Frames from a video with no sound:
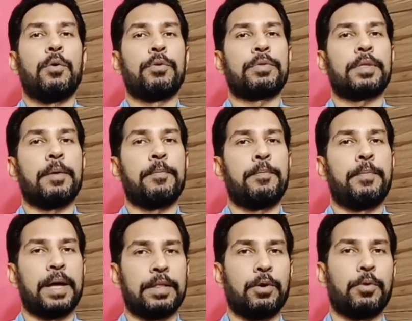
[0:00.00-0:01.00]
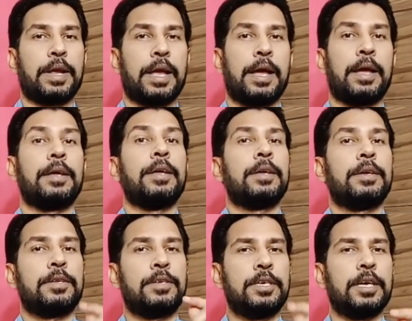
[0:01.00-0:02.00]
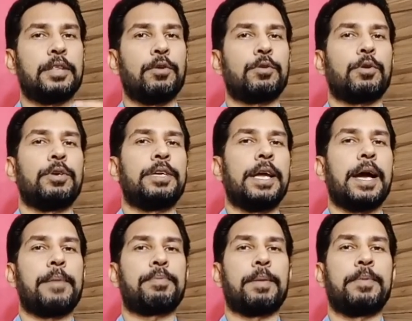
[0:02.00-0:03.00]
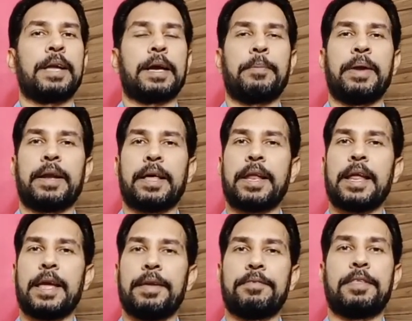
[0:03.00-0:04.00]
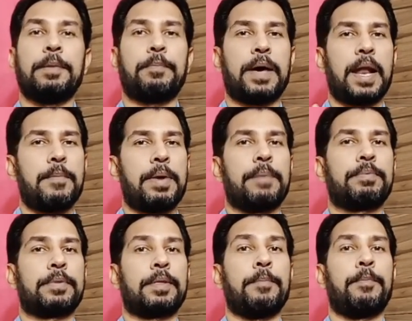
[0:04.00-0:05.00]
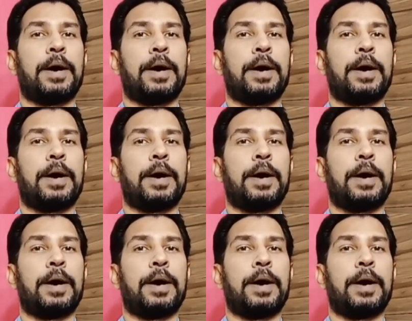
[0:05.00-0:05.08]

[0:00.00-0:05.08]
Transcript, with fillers: उत्सव बंद हो गया है जी हाँ दोस्तों ये आप सभी के कमेंट आ रहे हैं इसी पर हम आपसे